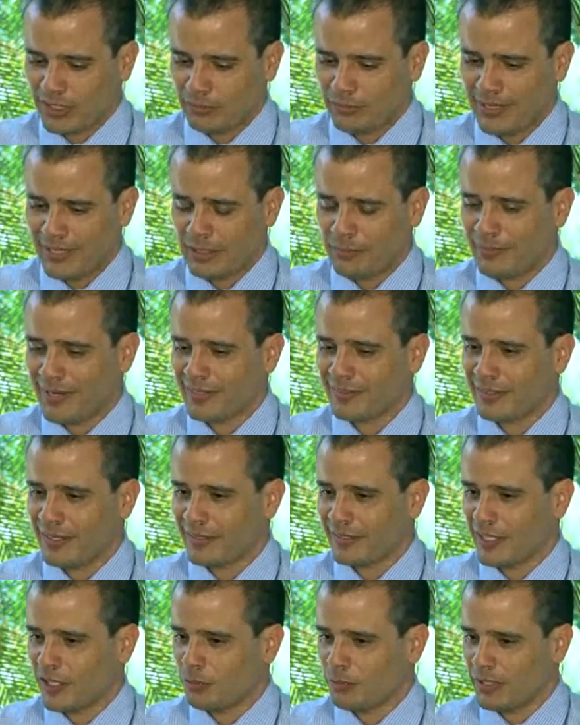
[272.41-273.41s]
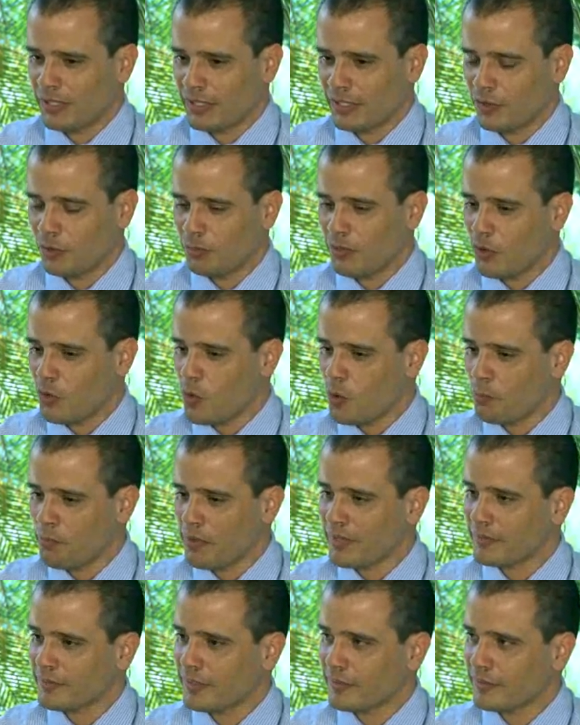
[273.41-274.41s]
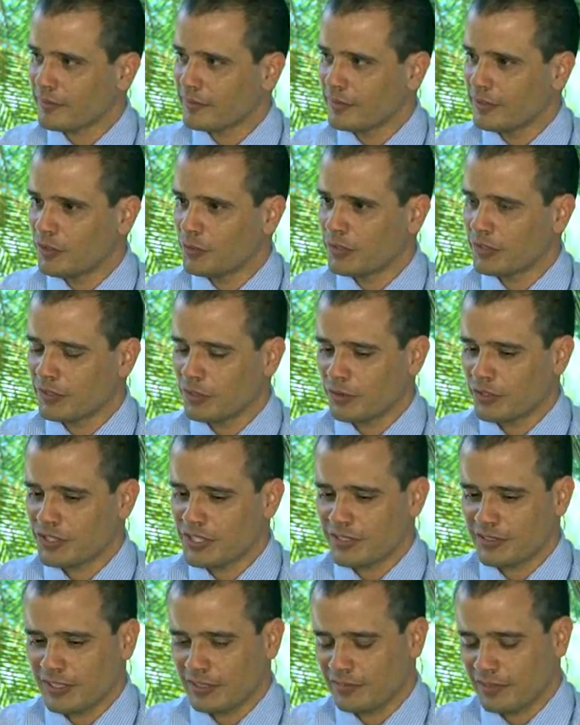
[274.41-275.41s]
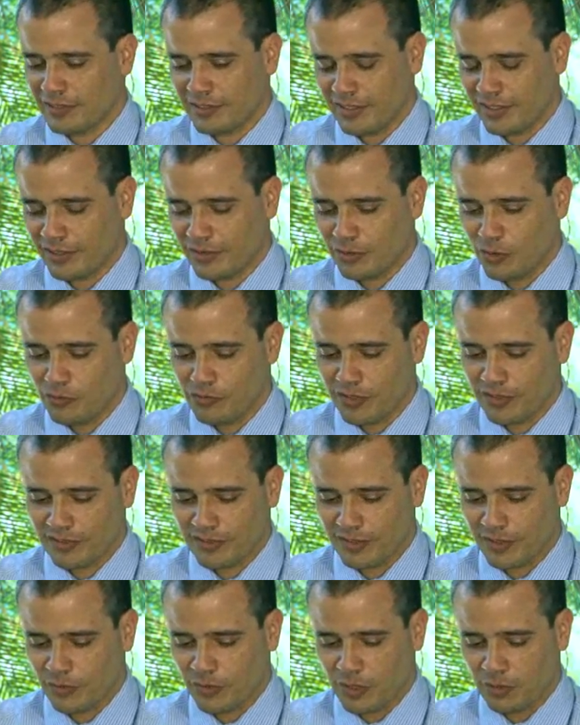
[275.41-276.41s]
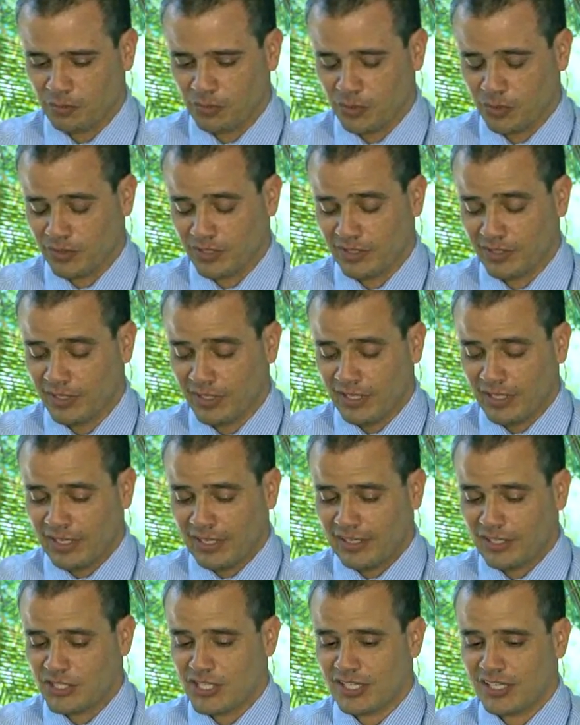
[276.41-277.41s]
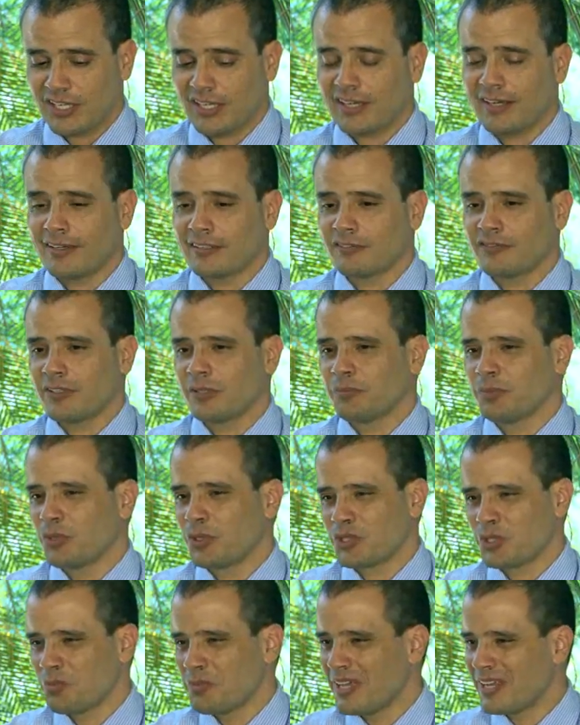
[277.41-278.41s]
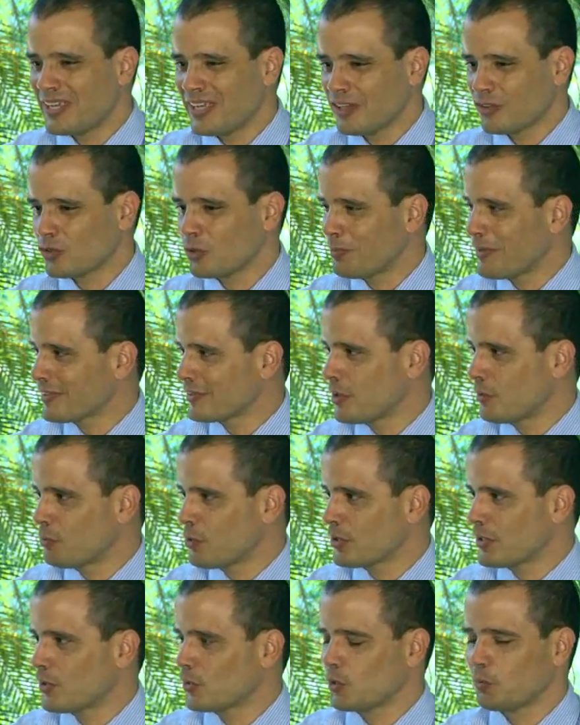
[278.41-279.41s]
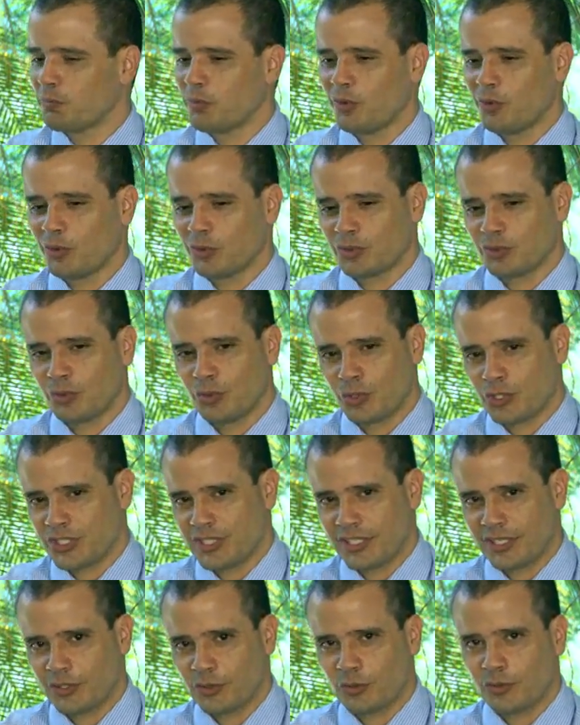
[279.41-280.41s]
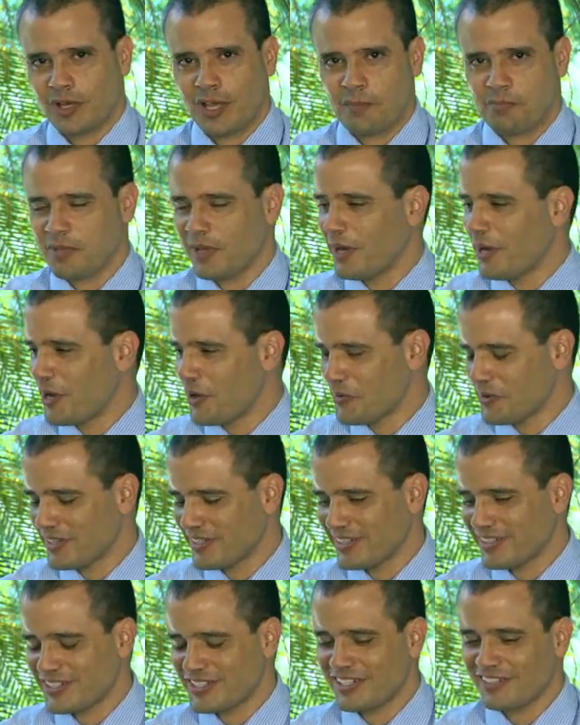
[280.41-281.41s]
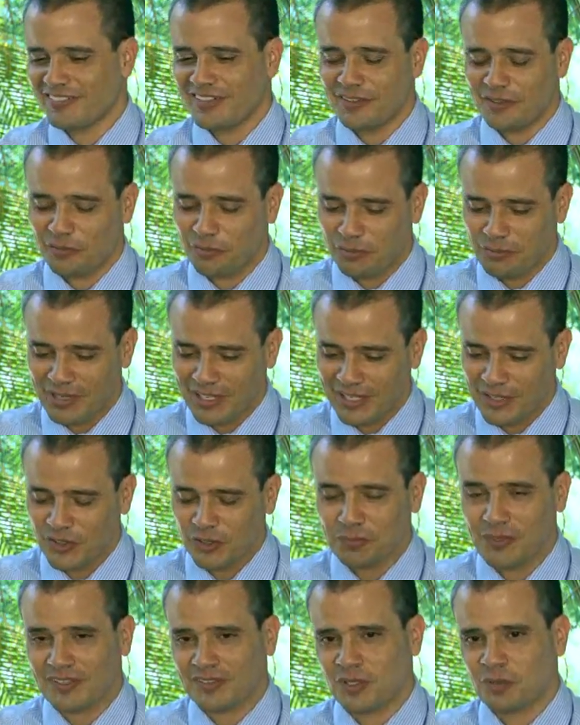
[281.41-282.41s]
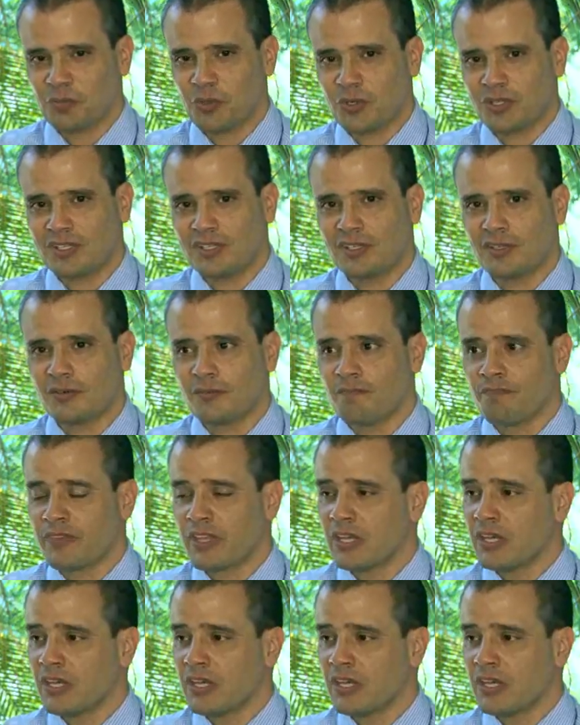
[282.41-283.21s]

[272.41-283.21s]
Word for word: trabalha, mais ela quer uma, uma compensação. Então a gente estava até conversando agora há pouco, chega em casa e fala, pô, eu mereço passar um pouquinho do ponto. Ou chega no happy hour, né? E chega, eu ah, mereço passar um pouquinho.